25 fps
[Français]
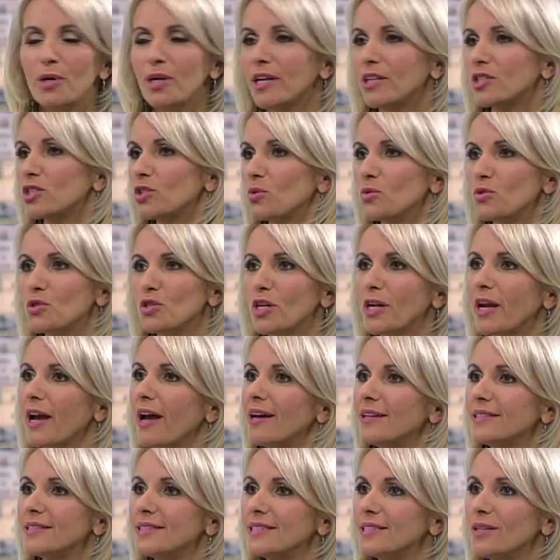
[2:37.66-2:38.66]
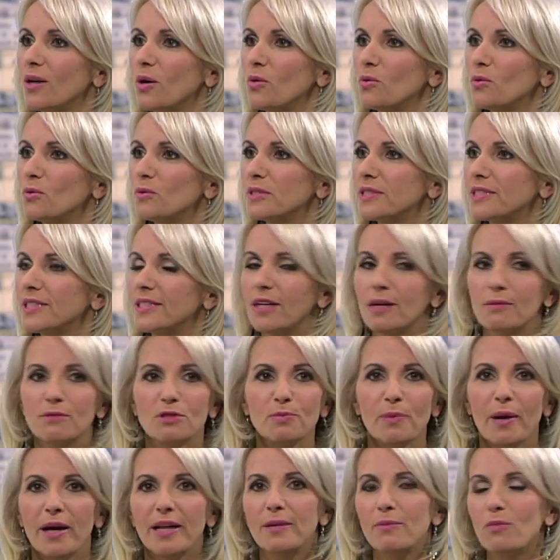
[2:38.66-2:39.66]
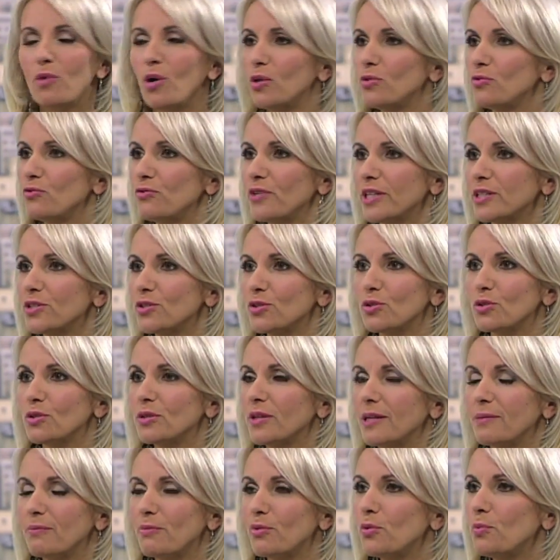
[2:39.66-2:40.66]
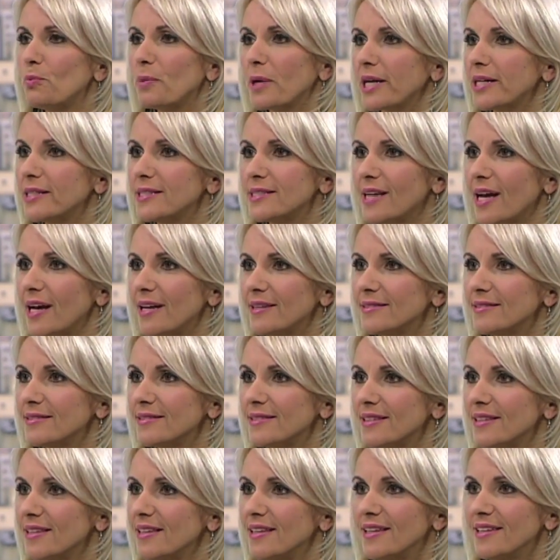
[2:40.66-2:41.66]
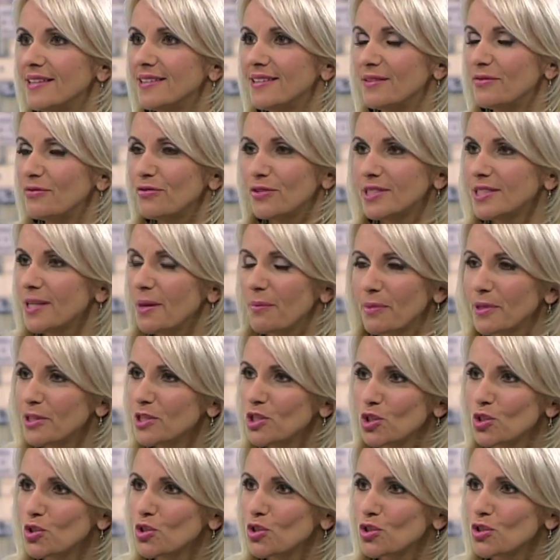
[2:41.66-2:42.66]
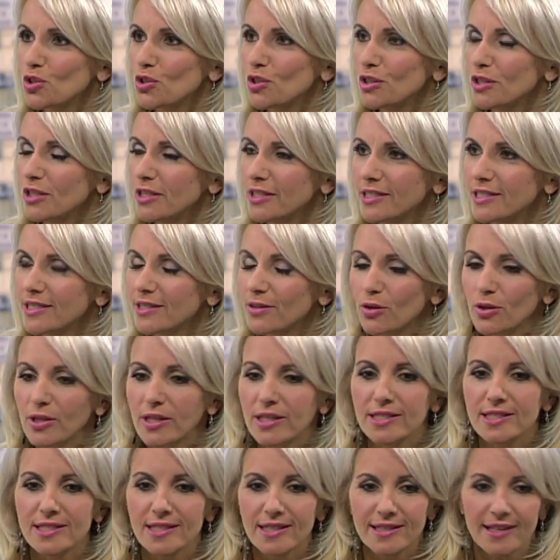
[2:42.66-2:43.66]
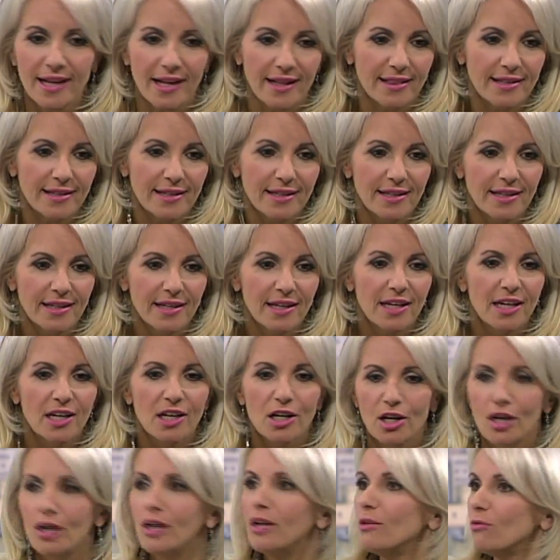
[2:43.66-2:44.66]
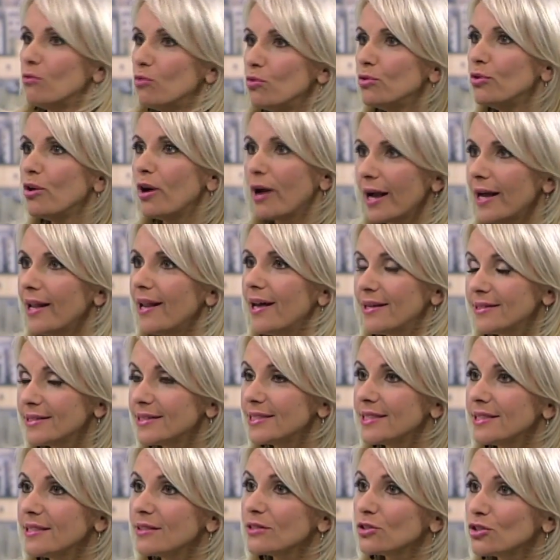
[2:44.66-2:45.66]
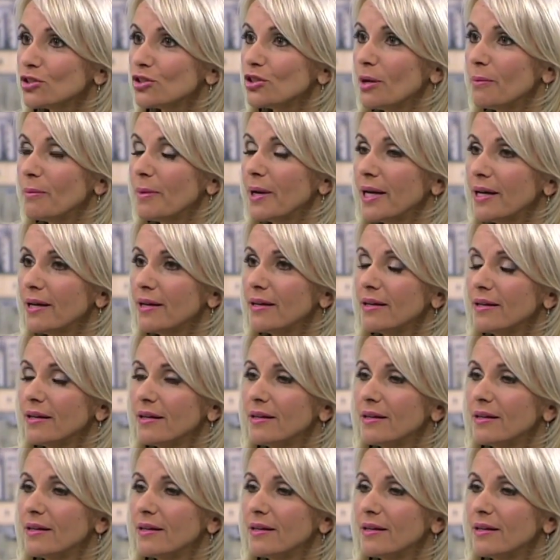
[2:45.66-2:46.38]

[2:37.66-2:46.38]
pas quelque chose de grandiose. Tu comme je parlais, moi, en ouverture, d'être plus présente. Des fois, ça peut être juste ça, de dire, OK, cette année, euh, ou de ralentir, justement. Mais